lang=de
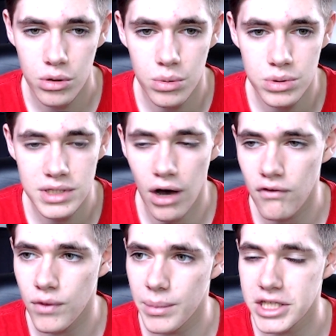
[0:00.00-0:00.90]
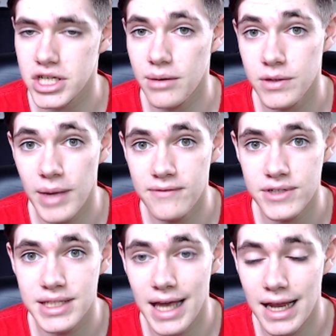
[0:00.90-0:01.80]
und auch vom Match habe ich mir
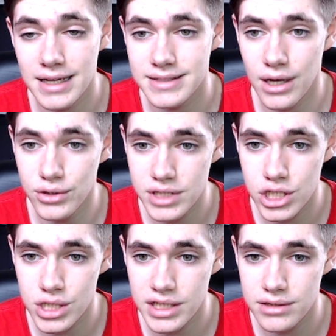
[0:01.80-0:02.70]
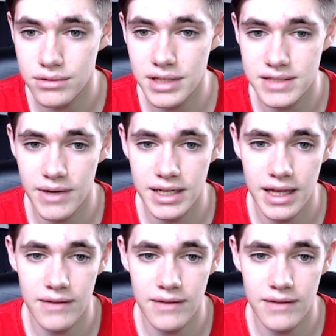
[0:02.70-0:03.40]
einfach die Highlights rausgeschnitten und das werde ich